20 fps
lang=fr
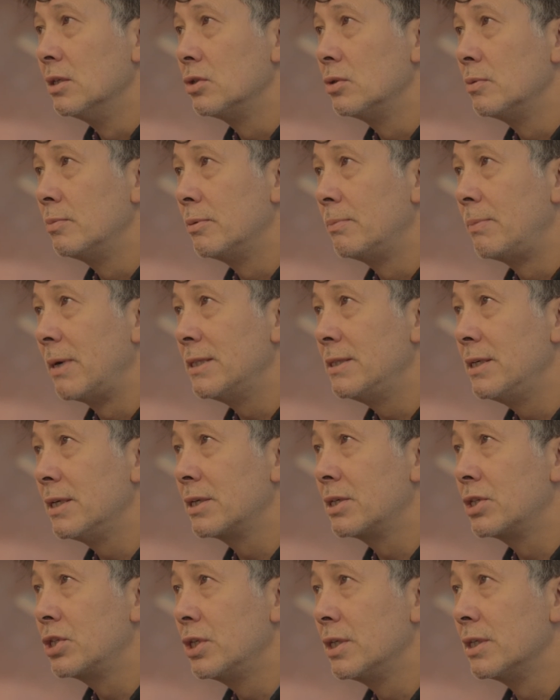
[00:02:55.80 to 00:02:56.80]
Je ne peux pas
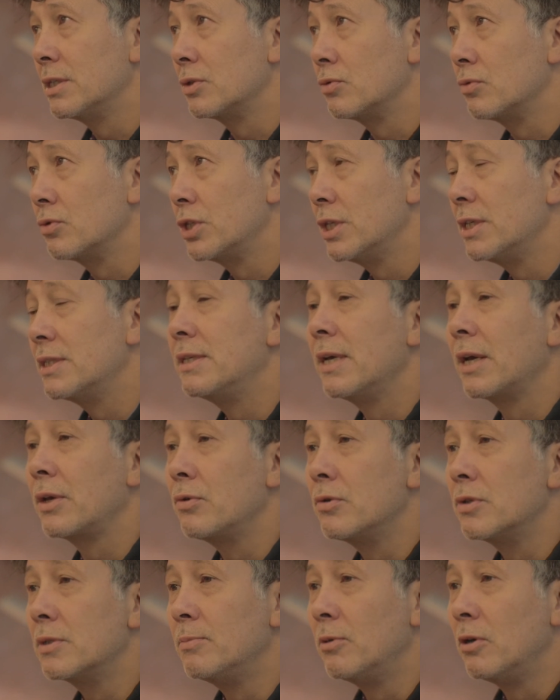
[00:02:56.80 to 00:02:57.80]
dire que j'y ai songé
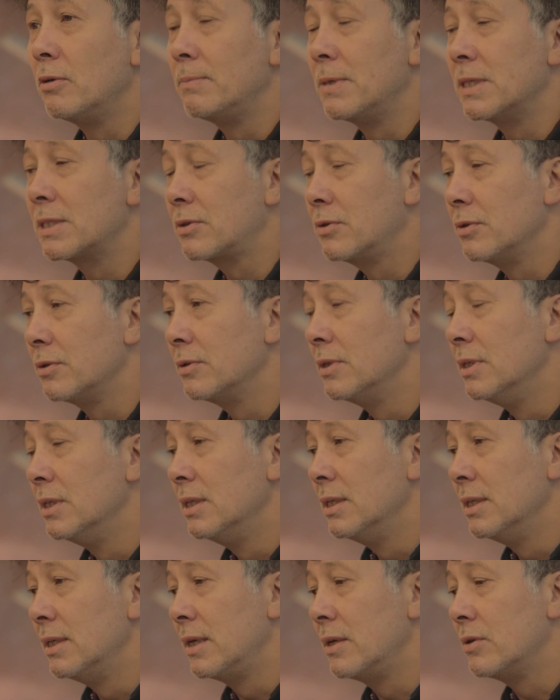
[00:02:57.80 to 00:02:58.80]
sérieusement parce que,
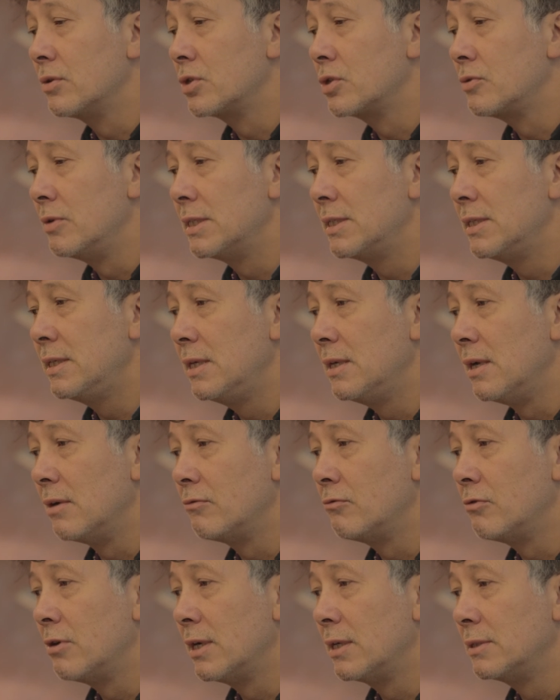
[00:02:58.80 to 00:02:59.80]
ayant choisi la
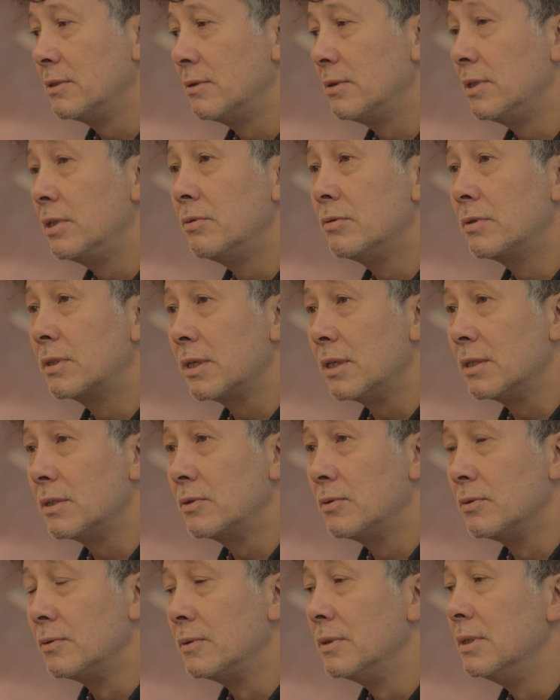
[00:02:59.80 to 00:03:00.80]
voie de
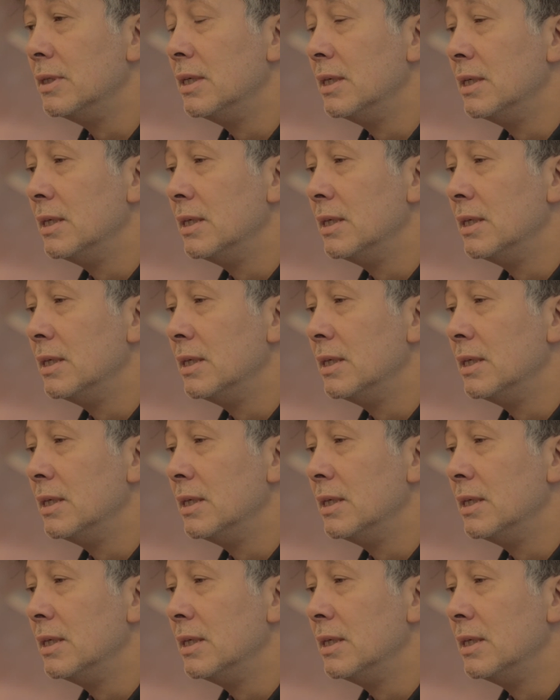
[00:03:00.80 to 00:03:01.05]
l'illustration,